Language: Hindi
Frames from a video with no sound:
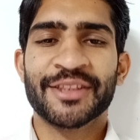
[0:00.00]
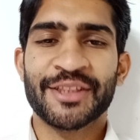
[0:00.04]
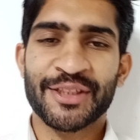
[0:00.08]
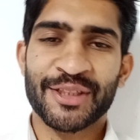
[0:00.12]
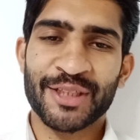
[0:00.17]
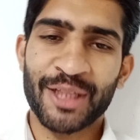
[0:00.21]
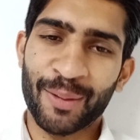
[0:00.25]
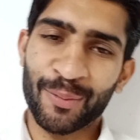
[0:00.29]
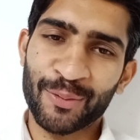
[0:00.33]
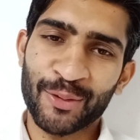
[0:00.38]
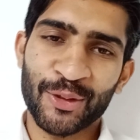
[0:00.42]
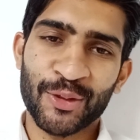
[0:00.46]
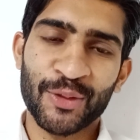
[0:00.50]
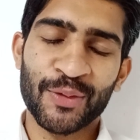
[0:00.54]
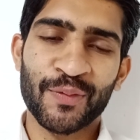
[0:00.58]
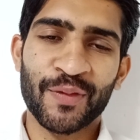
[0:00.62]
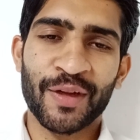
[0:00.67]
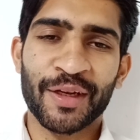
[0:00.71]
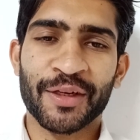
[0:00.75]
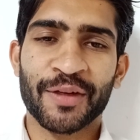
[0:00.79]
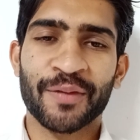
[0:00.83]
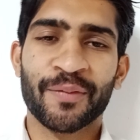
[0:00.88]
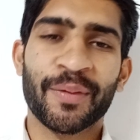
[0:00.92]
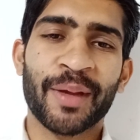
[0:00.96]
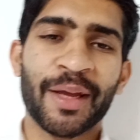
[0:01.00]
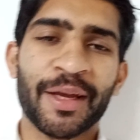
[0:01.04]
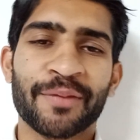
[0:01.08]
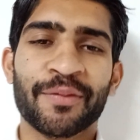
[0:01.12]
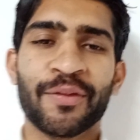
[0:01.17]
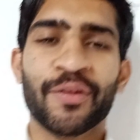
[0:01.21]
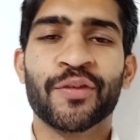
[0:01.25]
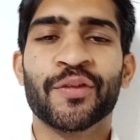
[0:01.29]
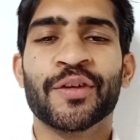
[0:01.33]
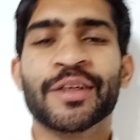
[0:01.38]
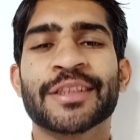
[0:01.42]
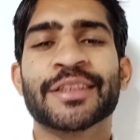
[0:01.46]
असलम वेलकम
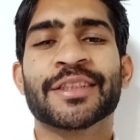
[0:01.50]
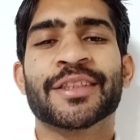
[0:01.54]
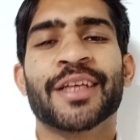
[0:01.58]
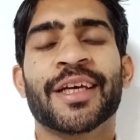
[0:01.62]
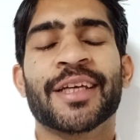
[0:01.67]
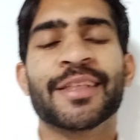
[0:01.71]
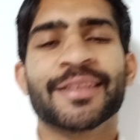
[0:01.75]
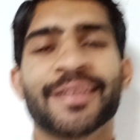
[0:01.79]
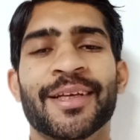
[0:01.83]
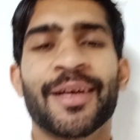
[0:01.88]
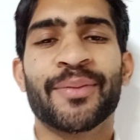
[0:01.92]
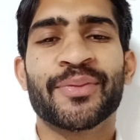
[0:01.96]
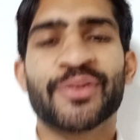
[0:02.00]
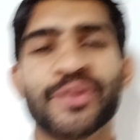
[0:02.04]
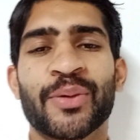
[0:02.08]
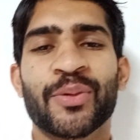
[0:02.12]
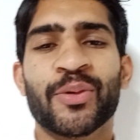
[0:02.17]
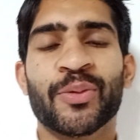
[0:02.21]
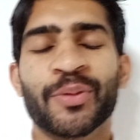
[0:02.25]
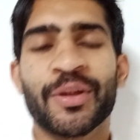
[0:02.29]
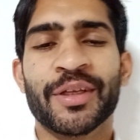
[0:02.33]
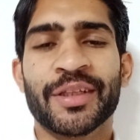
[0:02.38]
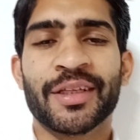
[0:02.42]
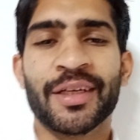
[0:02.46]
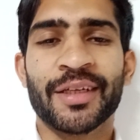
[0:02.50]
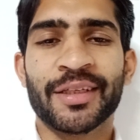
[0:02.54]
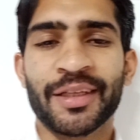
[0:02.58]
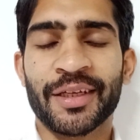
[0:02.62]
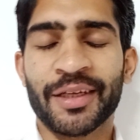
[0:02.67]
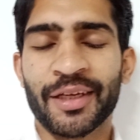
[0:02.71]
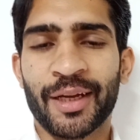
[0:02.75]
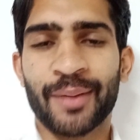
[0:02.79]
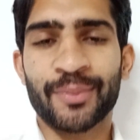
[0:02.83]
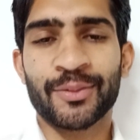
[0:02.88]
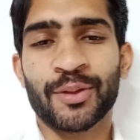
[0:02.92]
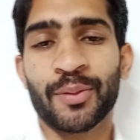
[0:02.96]
बैक व्यूवर्स कैसे हैं आप सब उम्मीद करते
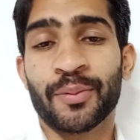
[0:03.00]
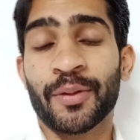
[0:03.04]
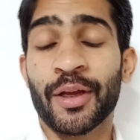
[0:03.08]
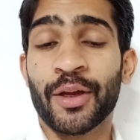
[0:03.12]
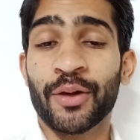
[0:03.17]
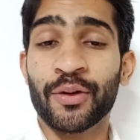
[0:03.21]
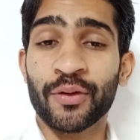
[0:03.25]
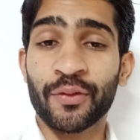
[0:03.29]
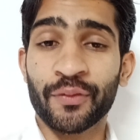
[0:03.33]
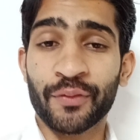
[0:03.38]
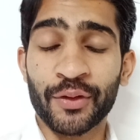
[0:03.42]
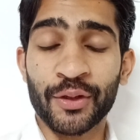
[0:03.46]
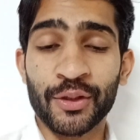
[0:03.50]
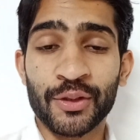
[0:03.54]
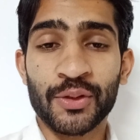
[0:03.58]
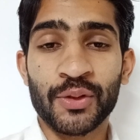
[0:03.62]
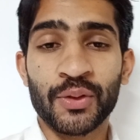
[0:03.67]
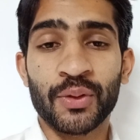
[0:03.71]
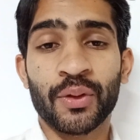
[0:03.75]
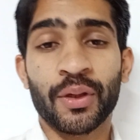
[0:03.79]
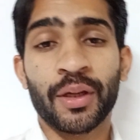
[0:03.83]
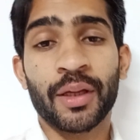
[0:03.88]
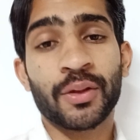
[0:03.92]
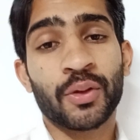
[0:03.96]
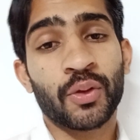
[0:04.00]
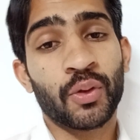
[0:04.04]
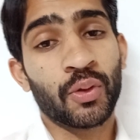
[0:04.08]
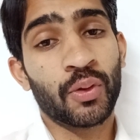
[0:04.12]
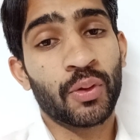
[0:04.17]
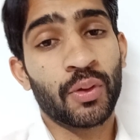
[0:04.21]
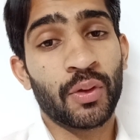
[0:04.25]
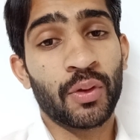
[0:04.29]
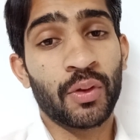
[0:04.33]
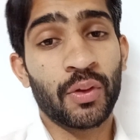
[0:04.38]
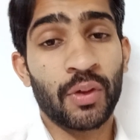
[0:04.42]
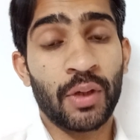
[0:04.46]
हैं कि आप सब खैर से होंगे तो
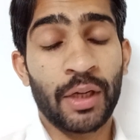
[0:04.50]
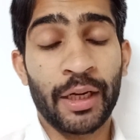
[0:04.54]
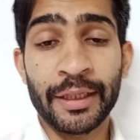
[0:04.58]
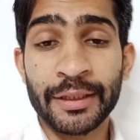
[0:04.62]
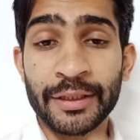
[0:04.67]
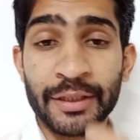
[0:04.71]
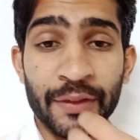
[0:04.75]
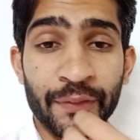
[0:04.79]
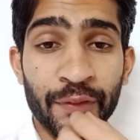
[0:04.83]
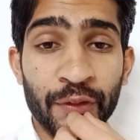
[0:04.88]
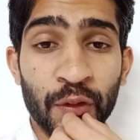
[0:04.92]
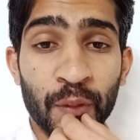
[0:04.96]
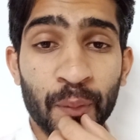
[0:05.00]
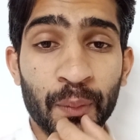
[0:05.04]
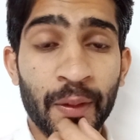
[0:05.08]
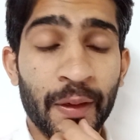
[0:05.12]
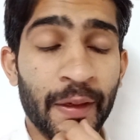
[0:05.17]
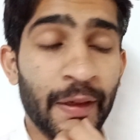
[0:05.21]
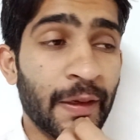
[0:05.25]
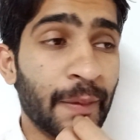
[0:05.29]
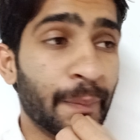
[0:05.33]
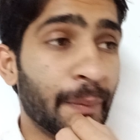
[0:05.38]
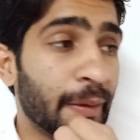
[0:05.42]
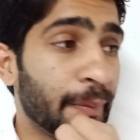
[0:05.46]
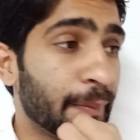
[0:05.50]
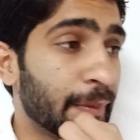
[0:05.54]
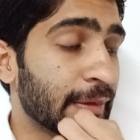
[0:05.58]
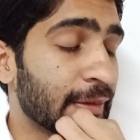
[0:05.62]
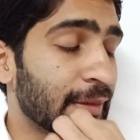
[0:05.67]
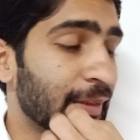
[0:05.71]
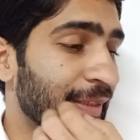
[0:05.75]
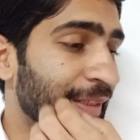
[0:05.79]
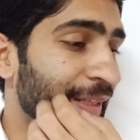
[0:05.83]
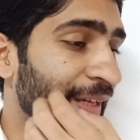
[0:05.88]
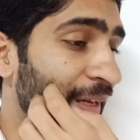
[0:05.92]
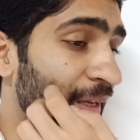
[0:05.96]
आज की वीडियो बनाने का मेरा
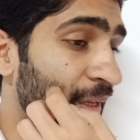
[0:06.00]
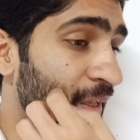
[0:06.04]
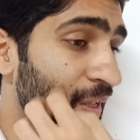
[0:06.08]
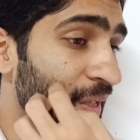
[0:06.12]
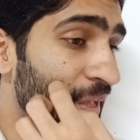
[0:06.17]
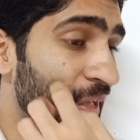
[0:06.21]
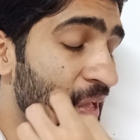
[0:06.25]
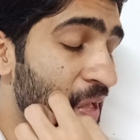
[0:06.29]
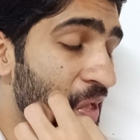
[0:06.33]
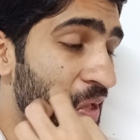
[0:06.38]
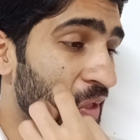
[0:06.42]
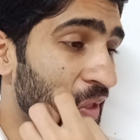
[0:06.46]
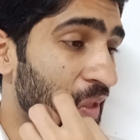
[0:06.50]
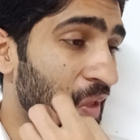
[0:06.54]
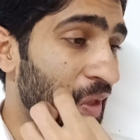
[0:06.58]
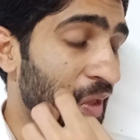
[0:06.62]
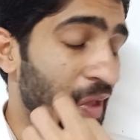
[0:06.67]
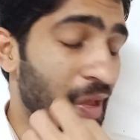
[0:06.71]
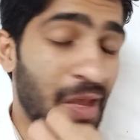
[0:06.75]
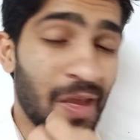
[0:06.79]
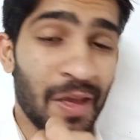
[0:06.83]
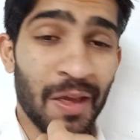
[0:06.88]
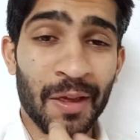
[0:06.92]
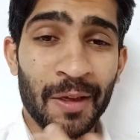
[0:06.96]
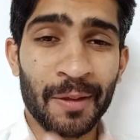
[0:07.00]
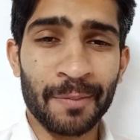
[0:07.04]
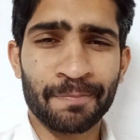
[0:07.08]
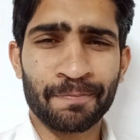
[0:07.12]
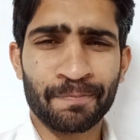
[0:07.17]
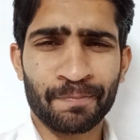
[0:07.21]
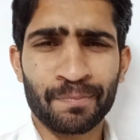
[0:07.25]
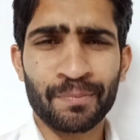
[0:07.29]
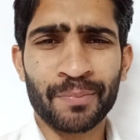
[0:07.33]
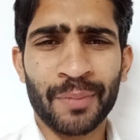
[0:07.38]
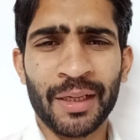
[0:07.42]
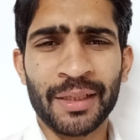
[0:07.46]
मकसद था
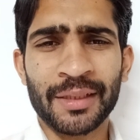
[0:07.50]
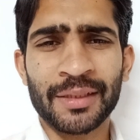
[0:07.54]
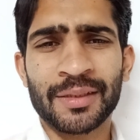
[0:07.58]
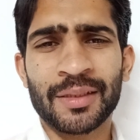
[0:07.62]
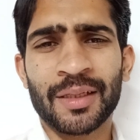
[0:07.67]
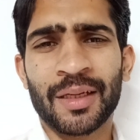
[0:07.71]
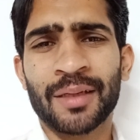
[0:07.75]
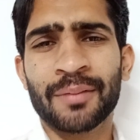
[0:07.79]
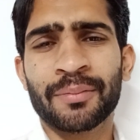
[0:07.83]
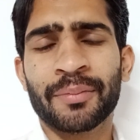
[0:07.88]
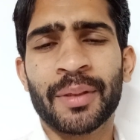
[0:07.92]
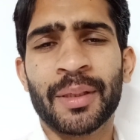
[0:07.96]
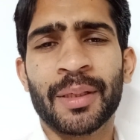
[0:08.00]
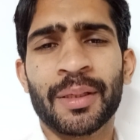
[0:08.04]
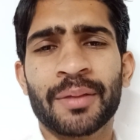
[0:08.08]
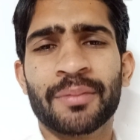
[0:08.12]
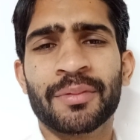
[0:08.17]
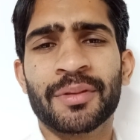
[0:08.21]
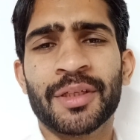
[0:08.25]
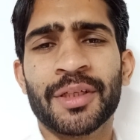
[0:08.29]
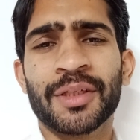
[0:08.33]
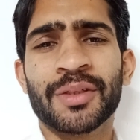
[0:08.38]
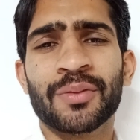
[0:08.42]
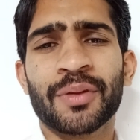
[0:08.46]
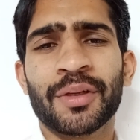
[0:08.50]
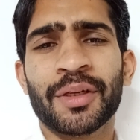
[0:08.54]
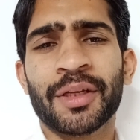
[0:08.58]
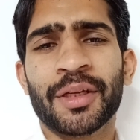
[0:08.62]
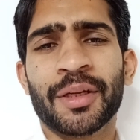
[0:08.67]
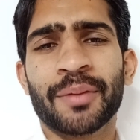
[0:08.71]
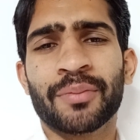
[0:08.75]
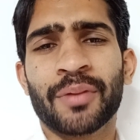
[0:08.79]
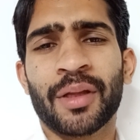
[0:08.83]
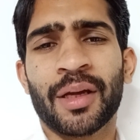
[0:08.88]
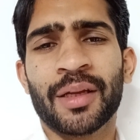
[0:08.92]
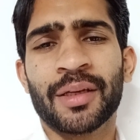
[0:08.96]
कि पाकिस्तान में टी ट्वेंटी
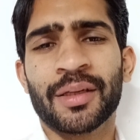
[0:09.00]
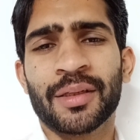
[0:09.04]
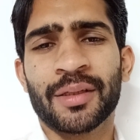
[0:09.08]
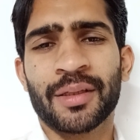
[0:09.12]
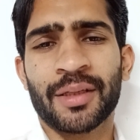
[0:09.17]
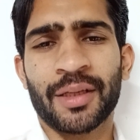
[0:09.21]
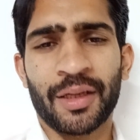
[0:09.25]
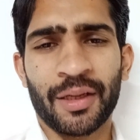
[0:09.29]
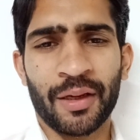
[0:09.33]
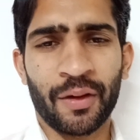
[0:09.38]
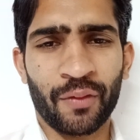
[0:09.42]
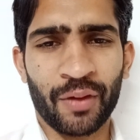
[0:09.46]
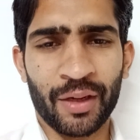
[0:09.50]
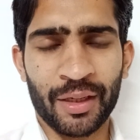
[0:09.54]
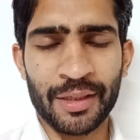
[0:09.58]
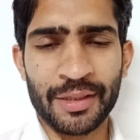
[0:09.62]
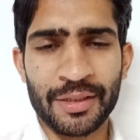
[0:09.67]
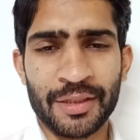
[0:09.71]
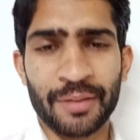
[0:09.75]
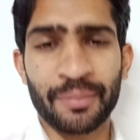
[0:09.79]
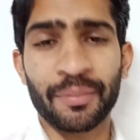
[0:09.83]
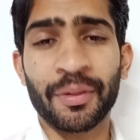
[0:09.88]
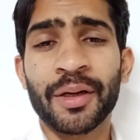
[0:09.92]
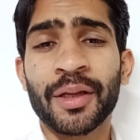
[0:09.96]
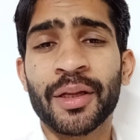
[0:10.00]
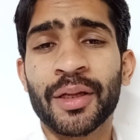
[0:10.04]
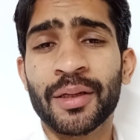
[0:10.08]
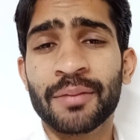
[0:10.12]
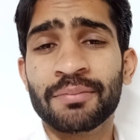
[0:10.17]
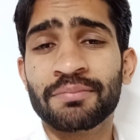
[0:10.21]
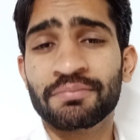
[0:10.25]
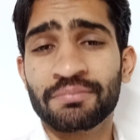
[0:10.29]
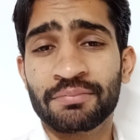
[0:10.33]
कप्तान के हवाले से बड़े